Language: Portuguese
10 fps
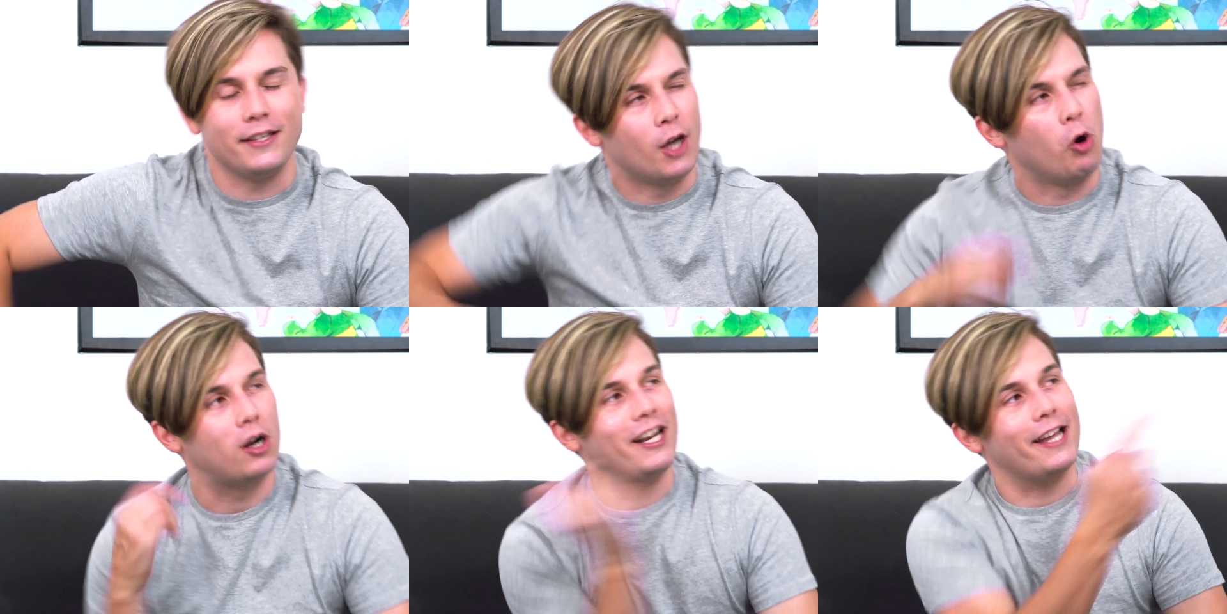
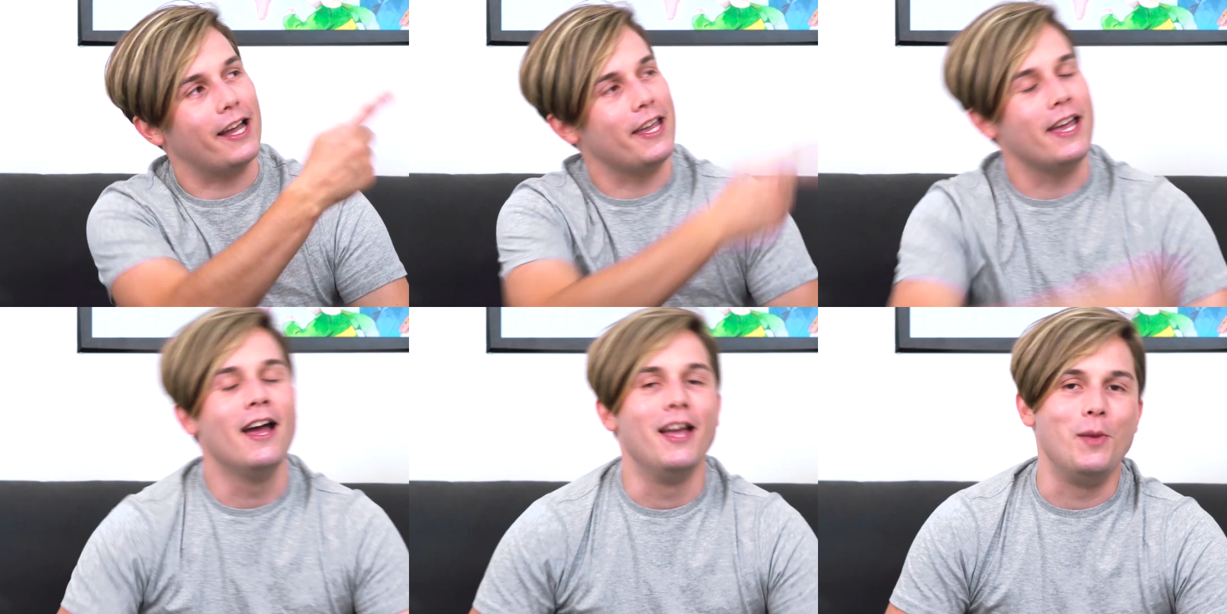então clica
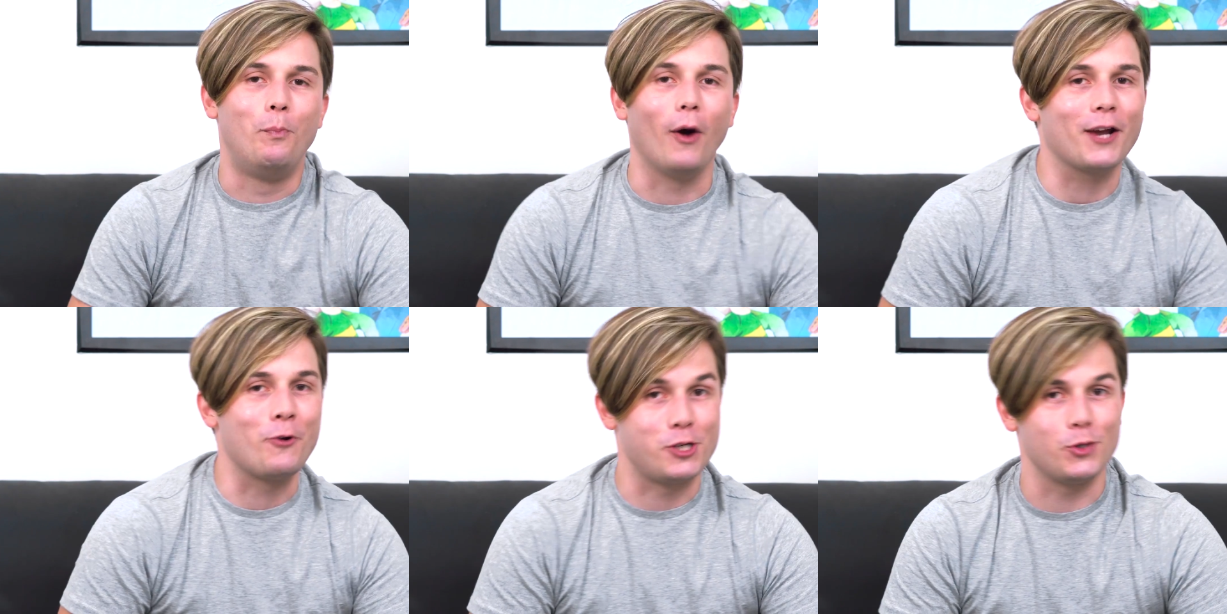aí e
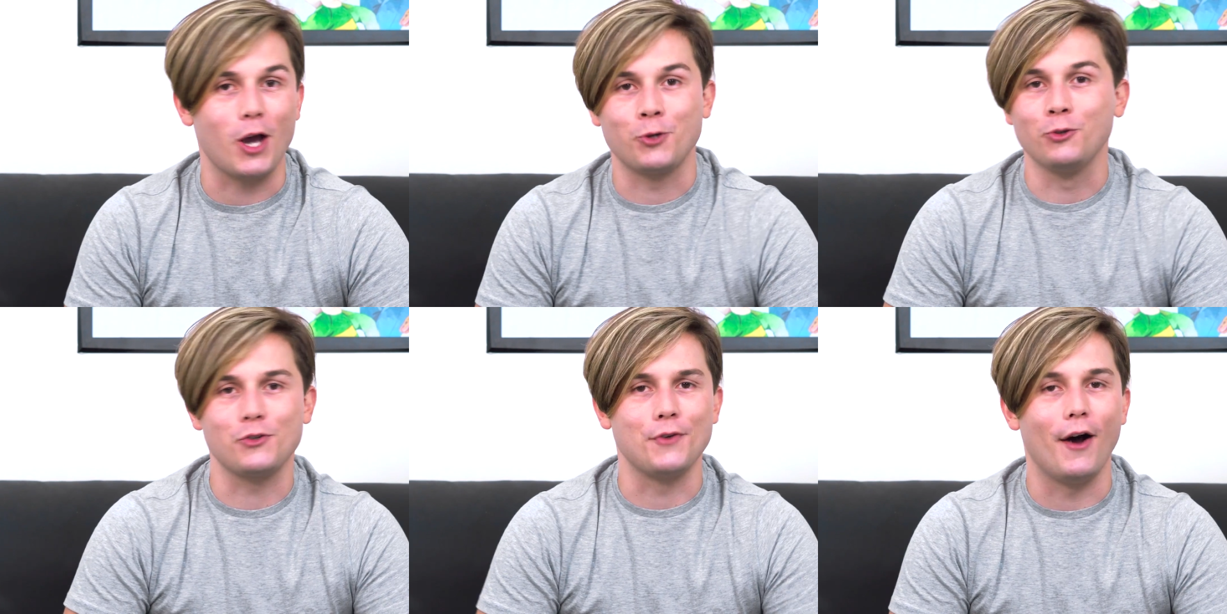bora continuar juntos